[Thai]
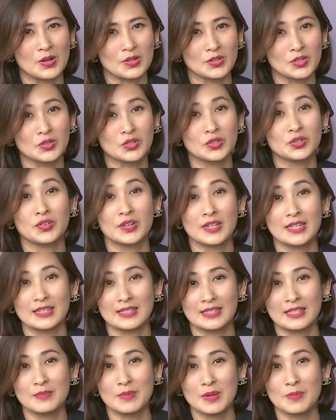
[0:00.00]
ของ Social
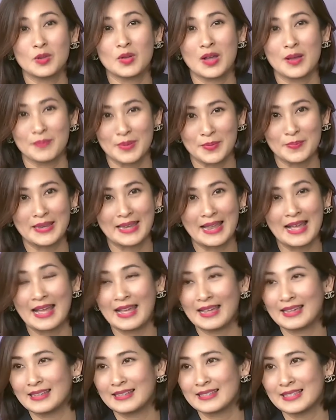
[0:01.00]
Credit ที่มันมีความเป็นไปได้